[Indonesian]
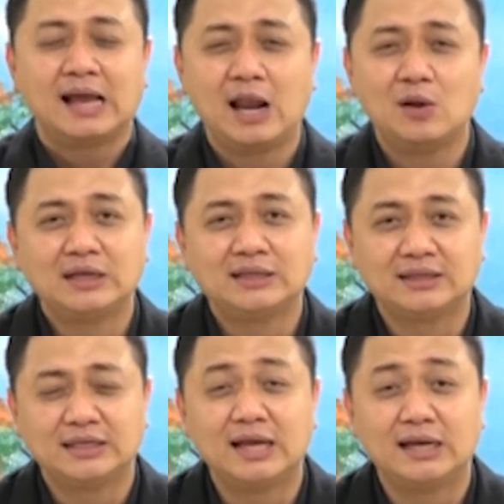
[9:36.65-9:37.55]
Kalau
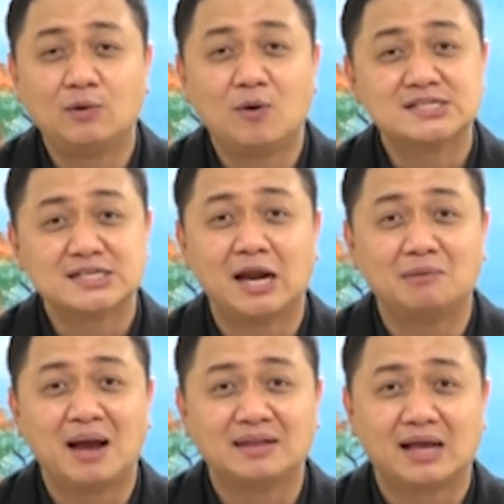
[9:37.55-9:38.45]
kita tidak dewasa
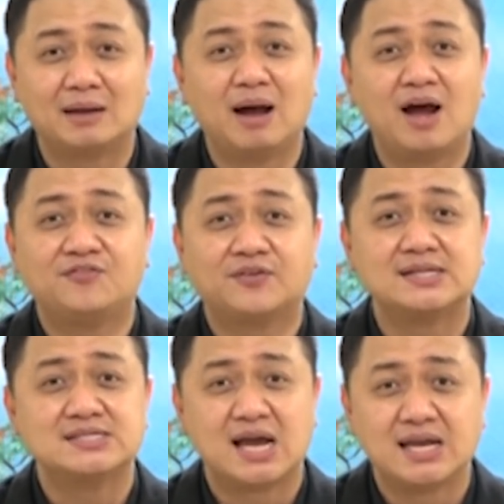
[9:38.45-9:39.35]
dan matang,
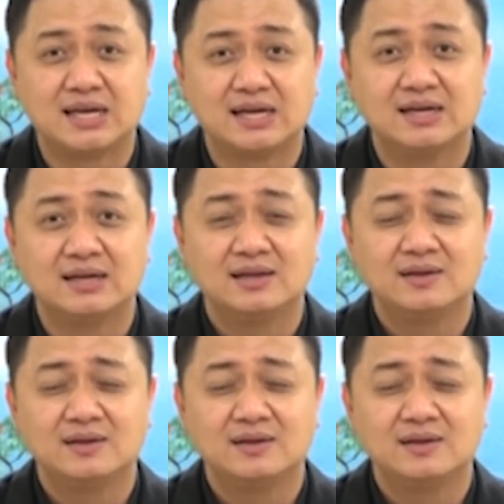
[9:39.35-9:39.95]
maafkan saya.